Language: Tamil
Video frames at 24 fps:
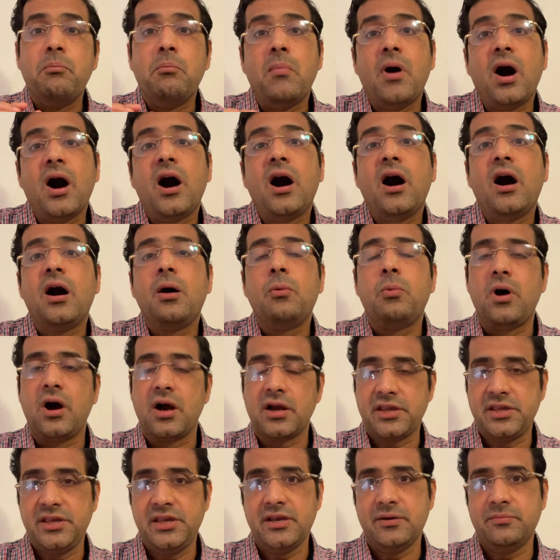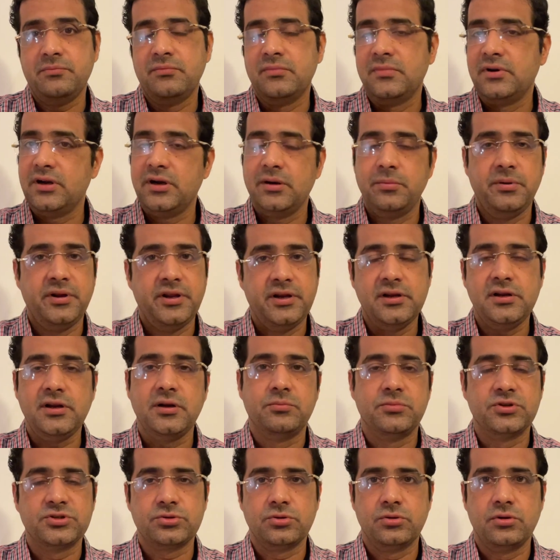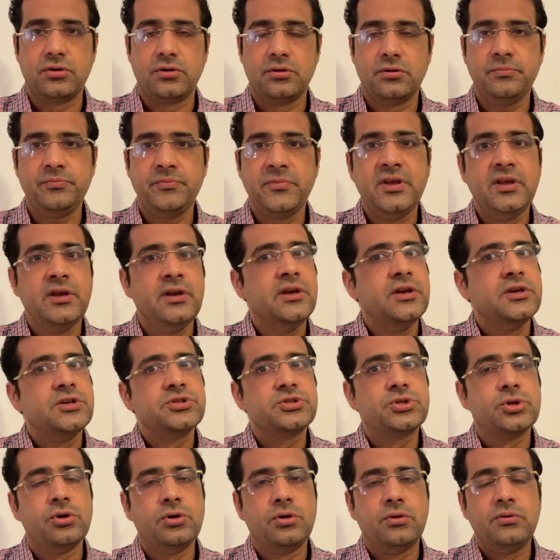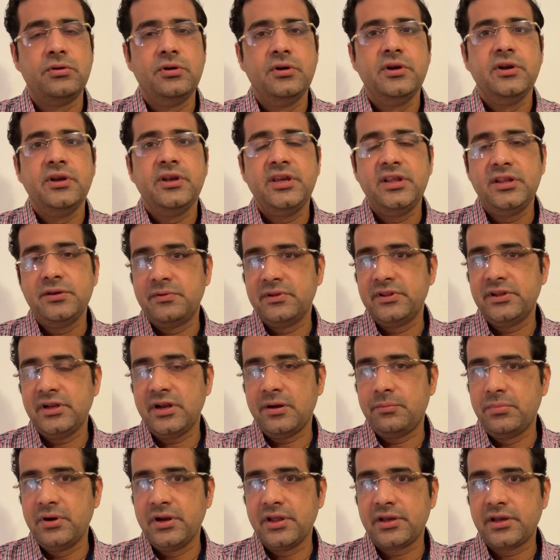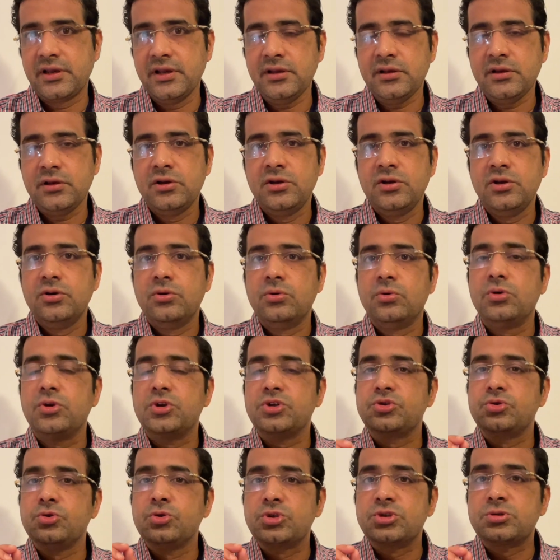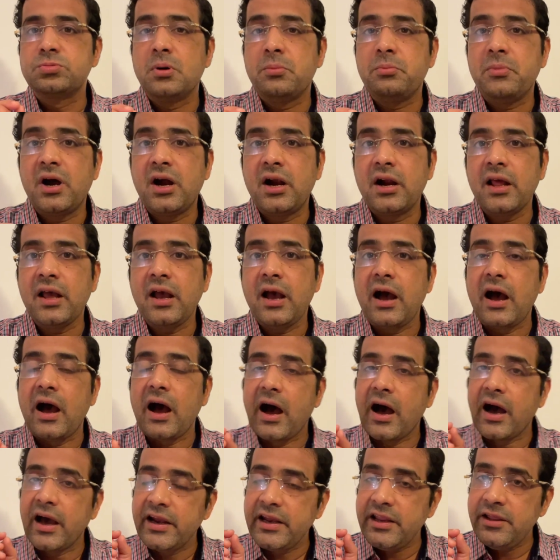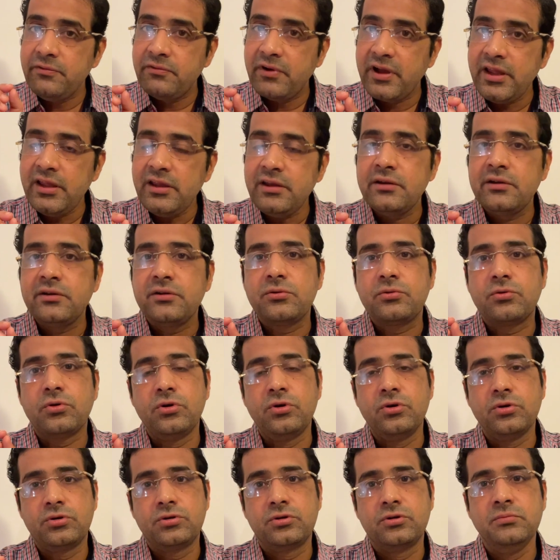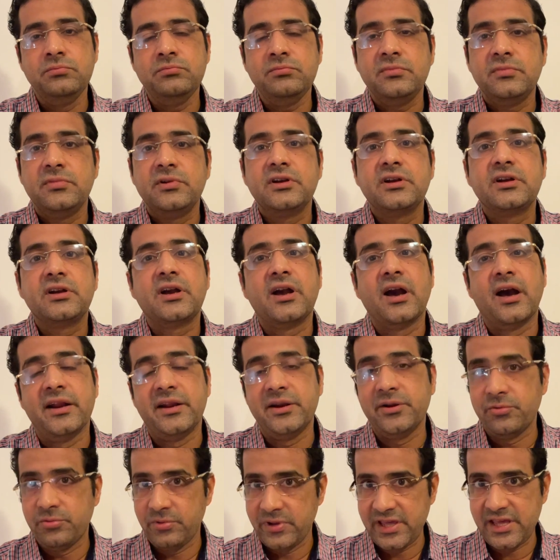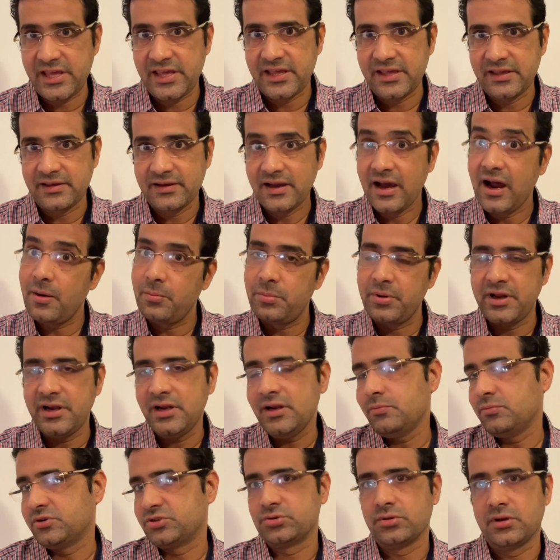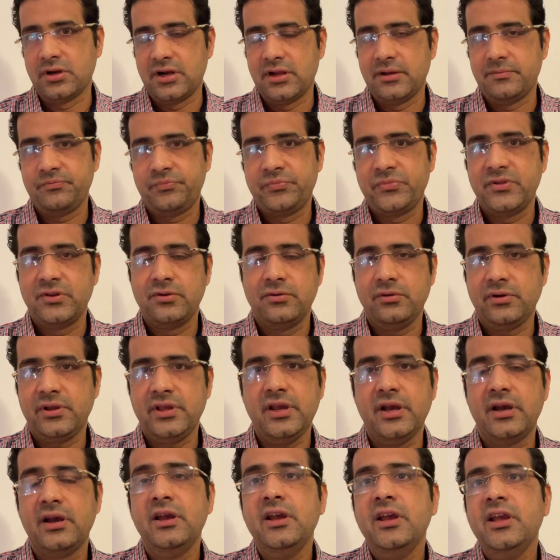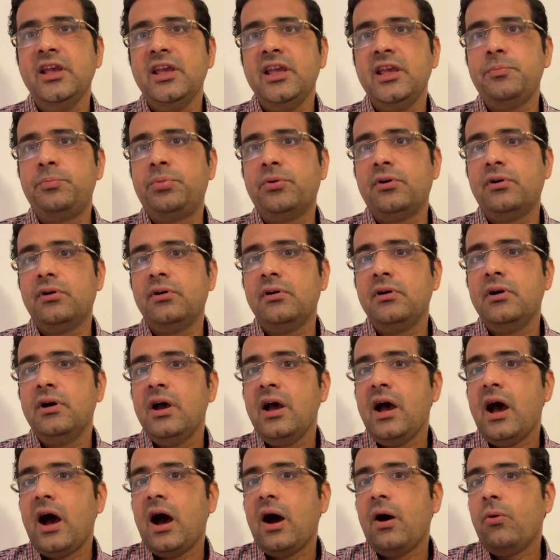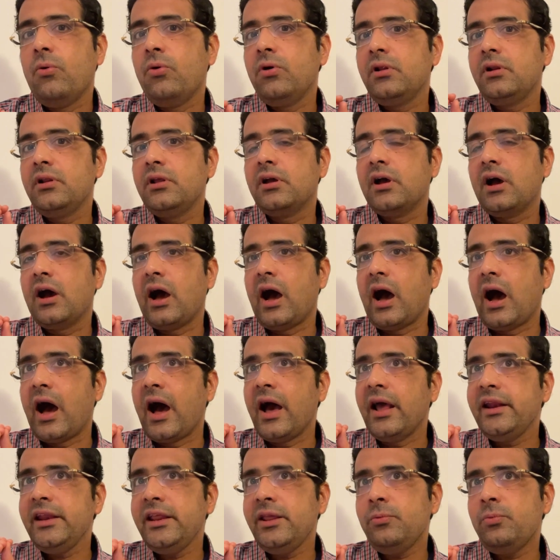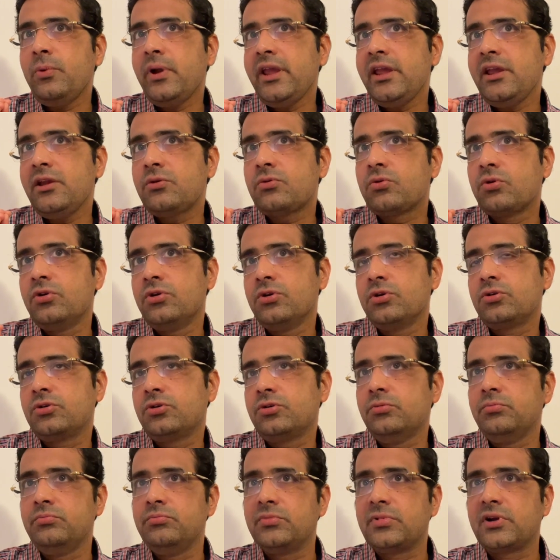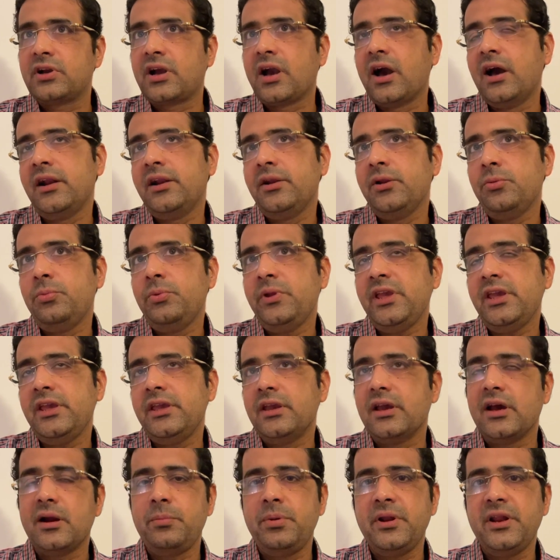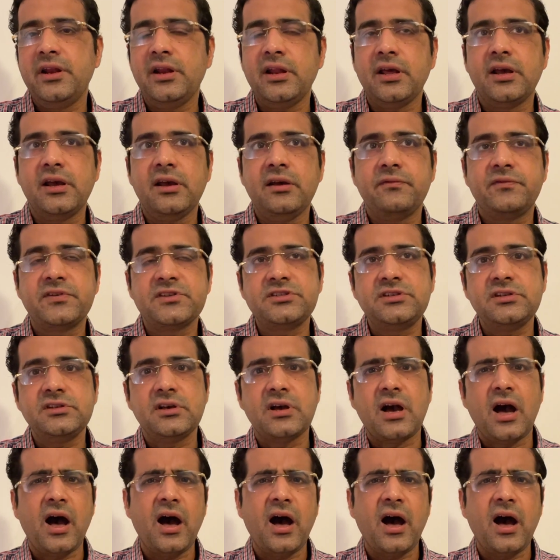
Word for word: மகா வாக்கியம் அப்படின்னு நம்ம சொல்கிறோம் ஸோ இது வந்து நம்மளுக்கு ஒரு சூக்மமான அறிவை கொடுக்கும் கருவி அப்படின்னு நம்ம சொல்லலாம் ஓகே இப்போது ஒரு அறிவை கொடுக்கும் கருவி அப்படின்னா ஃபஸ்ட்டு